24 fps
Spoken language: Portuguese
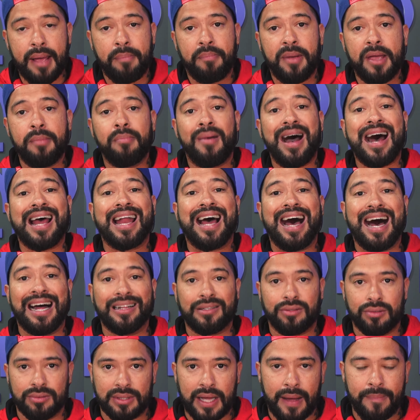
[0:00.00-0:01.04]
é bem
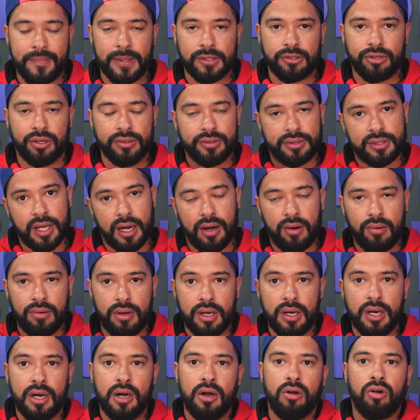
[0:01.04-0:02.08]
barato, tá, pessoal? Então,
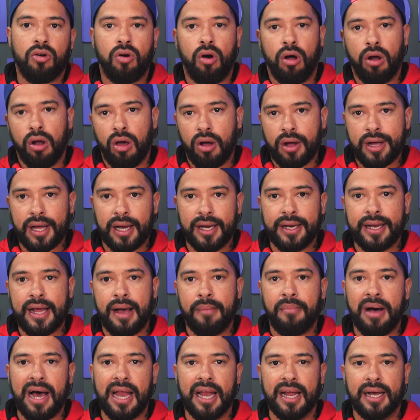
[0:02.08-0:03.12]
coloca ali na
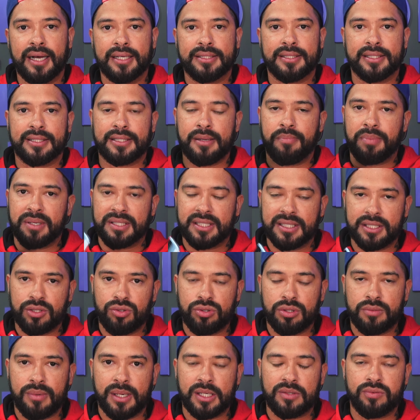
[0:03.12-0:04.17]
balança. Você precisa de um
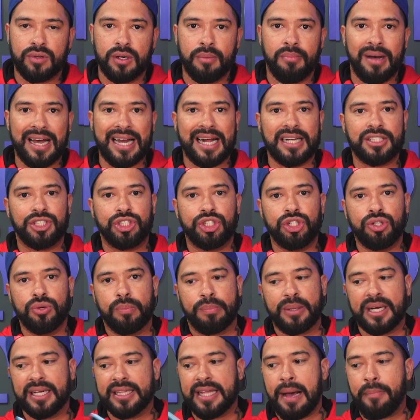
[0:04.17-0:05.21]
smartphone baratinho
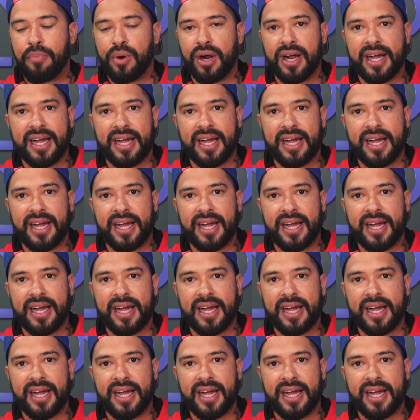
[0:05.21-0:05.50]
para dar para uma